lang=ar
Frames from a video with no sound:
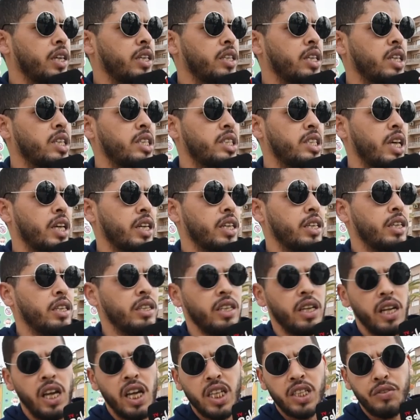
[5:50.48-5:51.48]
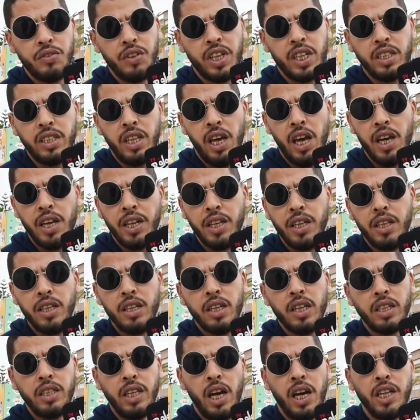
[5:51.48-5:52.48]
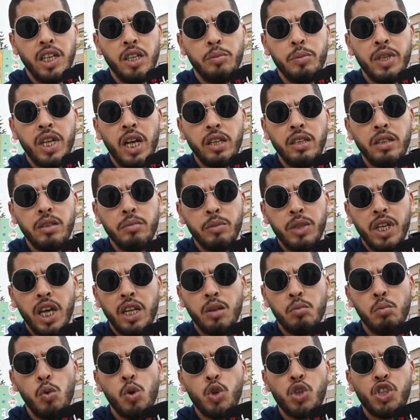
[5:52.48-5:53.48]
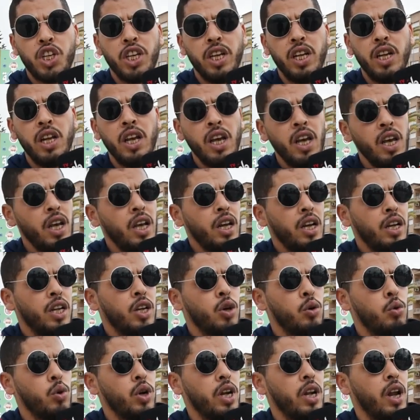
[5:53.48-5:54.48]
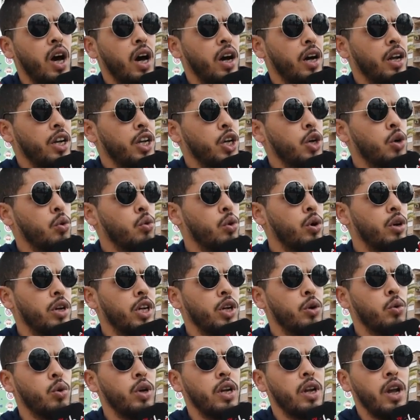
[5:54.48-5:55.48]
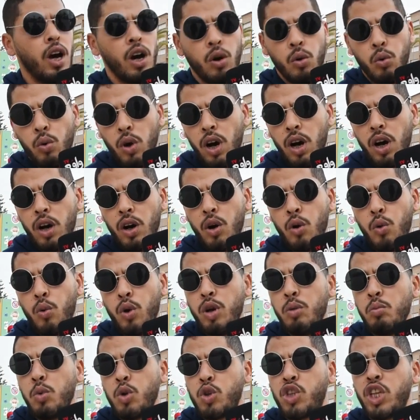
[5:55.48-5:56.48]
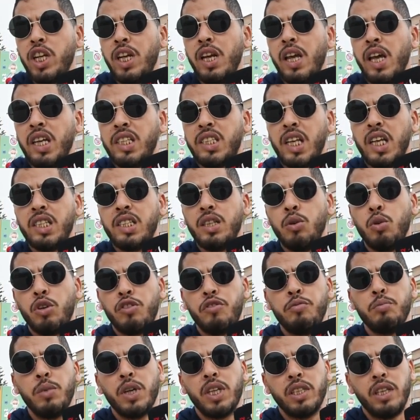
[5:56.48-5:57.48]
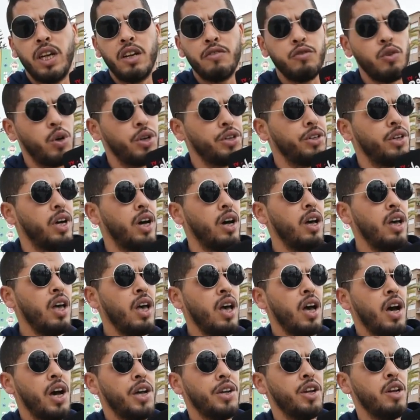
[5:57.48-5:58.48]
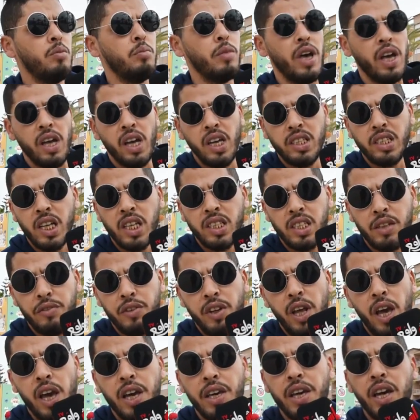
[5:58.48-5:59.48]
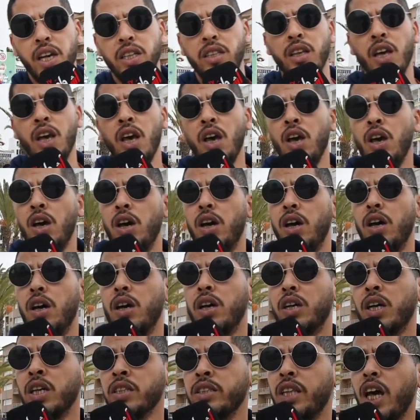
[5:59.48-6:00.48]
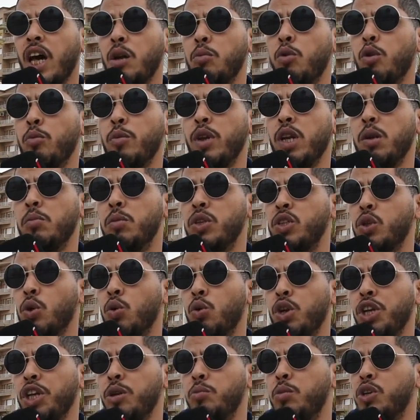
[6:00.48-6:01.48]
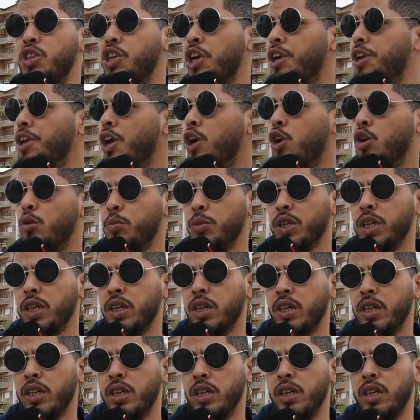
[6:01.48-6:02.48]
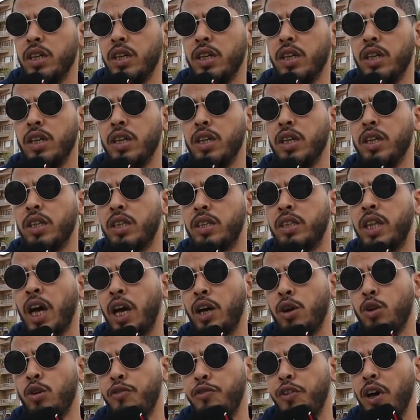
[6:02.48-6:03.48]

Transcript: ديال الساكنه ديال اسفي كتعاني كتعاني من هذا من هذا المشكل اللي ولا اللي هو اللي ولا هو هو المشكل الشكل الاساسي وكيف ما كتعرفوا ان ان الماء اساسي في الحياه آه كنطالبوا من المسؤولين باش انهم يتدخلوا في,